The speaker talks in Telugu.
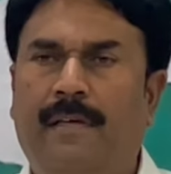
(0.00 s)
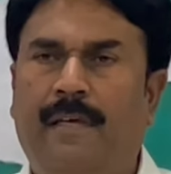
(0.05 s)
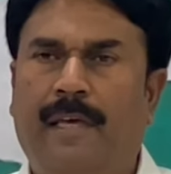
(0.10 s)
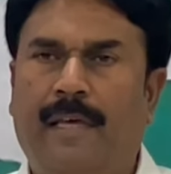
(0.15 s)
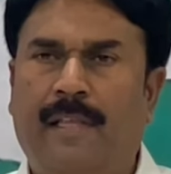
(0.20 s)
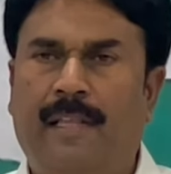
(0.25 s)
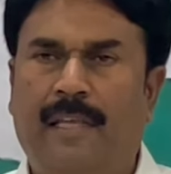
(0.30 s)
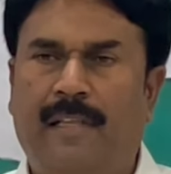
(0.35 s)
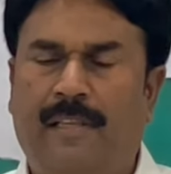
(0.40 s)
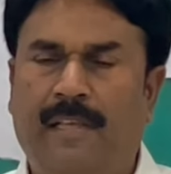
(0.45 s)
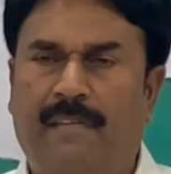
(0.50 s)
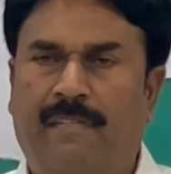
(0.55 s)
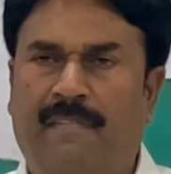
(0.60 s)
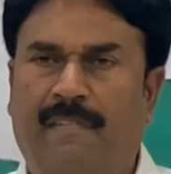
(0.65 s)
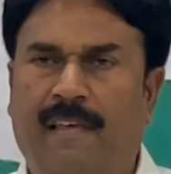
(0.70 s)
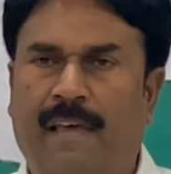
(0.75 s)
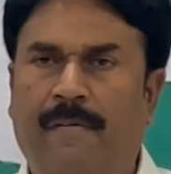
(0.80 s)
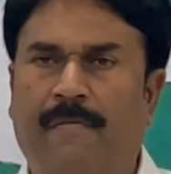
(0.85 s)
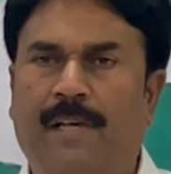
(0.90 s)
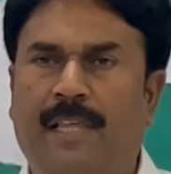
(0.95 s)
ఏదైతే
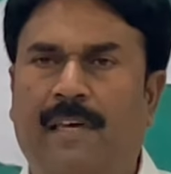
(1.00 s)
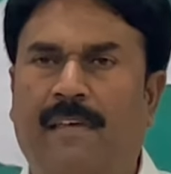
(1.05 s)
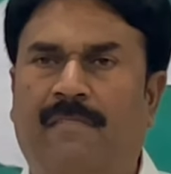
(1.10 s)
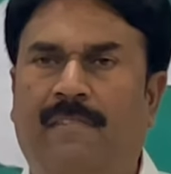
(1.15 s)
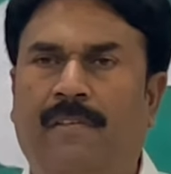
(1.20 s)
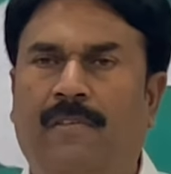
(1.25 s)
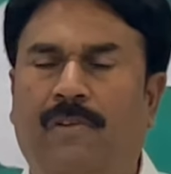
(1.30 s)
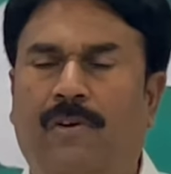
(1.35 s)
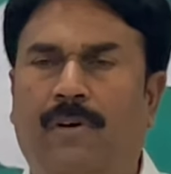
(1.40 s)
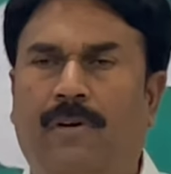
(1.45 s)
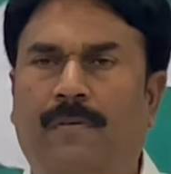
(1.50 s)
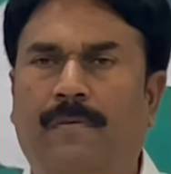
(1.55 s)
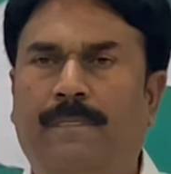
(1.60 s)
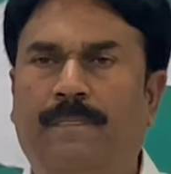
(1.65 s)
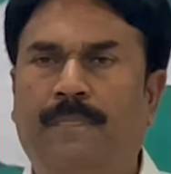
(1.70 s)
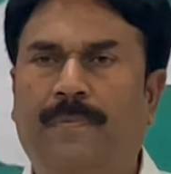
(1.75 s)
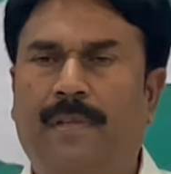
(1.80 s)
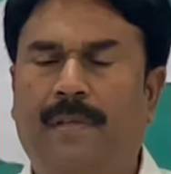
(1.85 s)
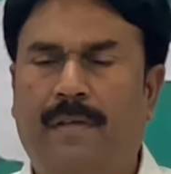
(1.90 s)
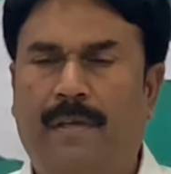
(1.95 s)
సేవ చేసిందో
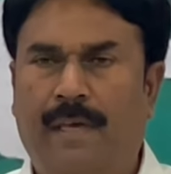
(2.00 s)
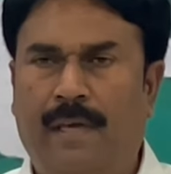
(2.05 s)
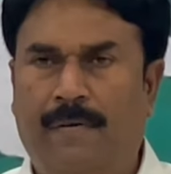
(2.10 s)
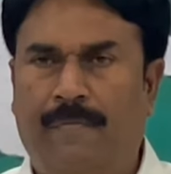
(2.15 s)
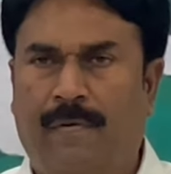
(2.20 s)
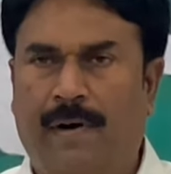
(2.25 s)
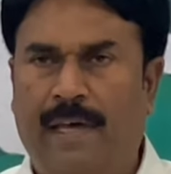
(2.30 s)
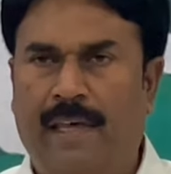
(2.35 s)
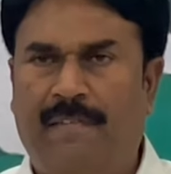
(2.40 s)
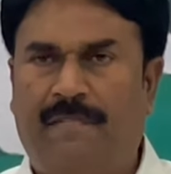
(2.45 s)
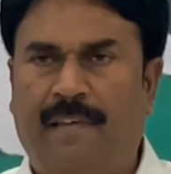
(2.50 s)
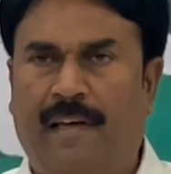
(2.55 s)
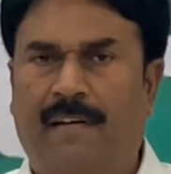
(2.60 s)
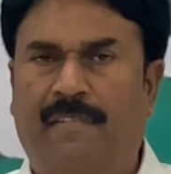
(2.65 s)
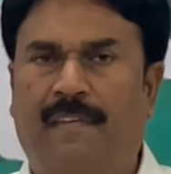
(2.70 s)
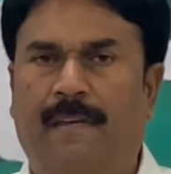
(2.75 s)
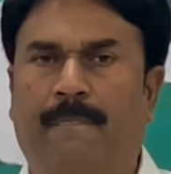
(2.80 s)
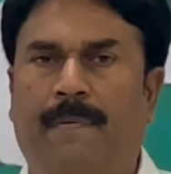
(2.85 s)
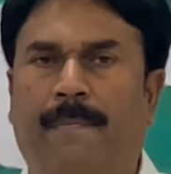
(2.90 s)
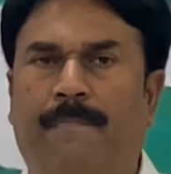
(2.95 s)
ఈ
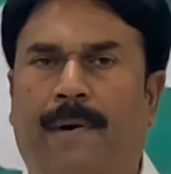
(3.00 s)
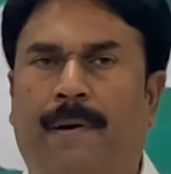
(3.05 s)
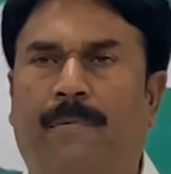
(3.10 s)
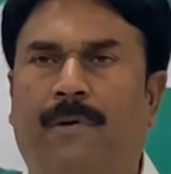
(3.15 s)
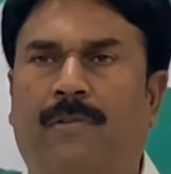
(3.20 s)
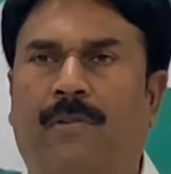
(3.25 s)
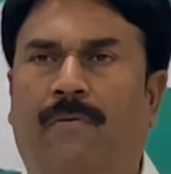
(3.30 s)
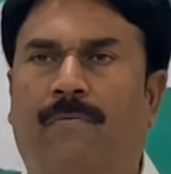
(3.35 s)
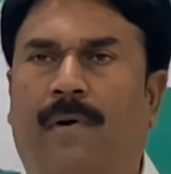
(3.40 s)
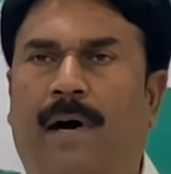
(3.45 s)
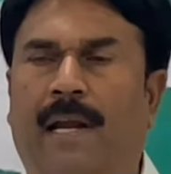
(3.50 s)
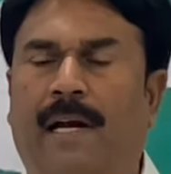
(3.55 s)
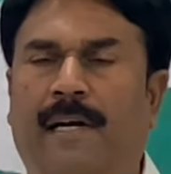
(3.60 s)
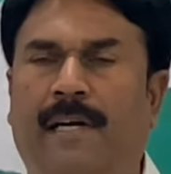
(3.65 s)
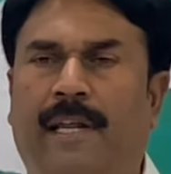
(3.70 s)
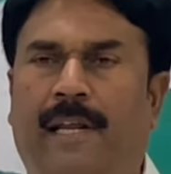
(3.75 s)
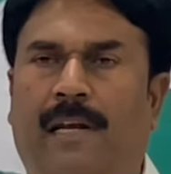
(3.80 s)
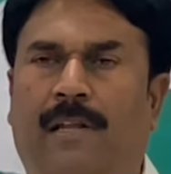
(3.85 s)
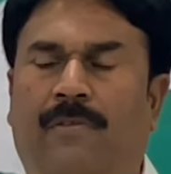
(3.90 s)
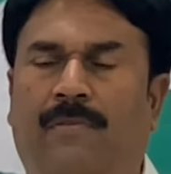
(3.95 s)
వైఎస్ఆర్సీపీ ప్రభుత్వం
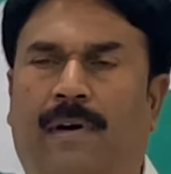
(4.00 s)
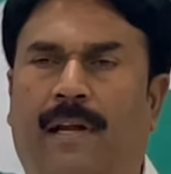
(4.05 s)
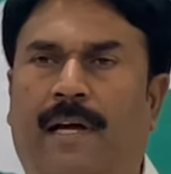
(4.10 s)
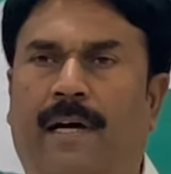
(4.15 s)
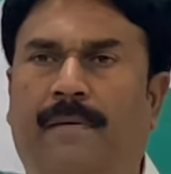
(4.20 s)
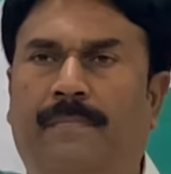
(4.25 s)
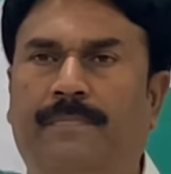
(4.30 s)
వాలంటీర్ల ద్వారా